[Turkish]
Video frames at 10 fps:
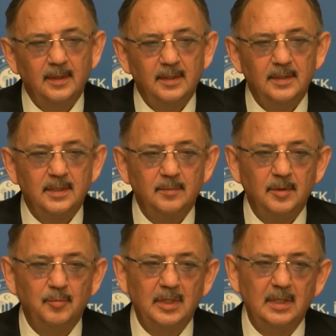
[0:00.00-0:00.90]

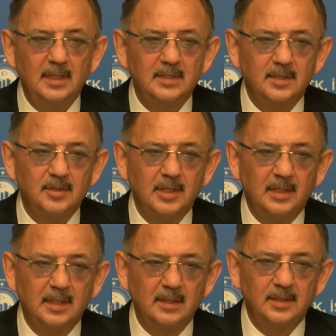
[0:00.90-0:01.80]
Şimdi binlerce
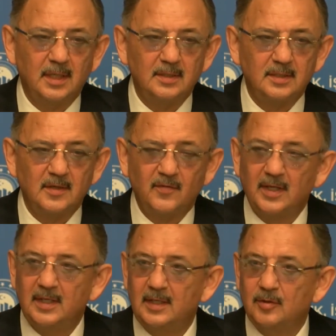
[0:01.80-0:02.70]
dışarıdan charter
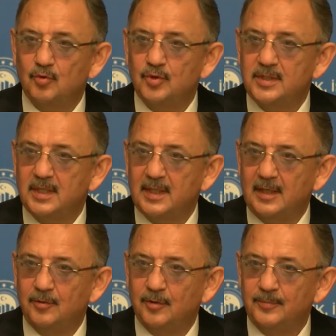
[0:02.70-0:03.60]
seferleriyle turistler
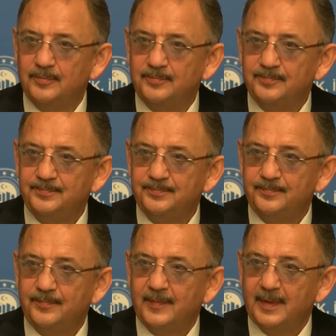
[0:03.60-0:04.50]
geliyor.
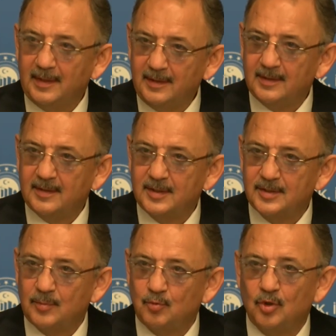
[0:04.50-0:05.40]
Değerli
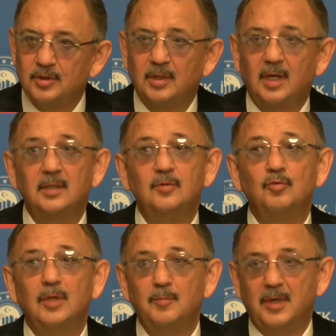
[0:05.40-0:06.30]
arkadaşlar bu ortak aklı
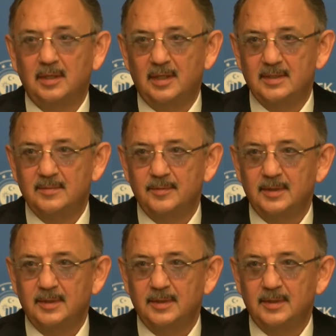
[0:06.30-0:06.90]
kullanmak lazım.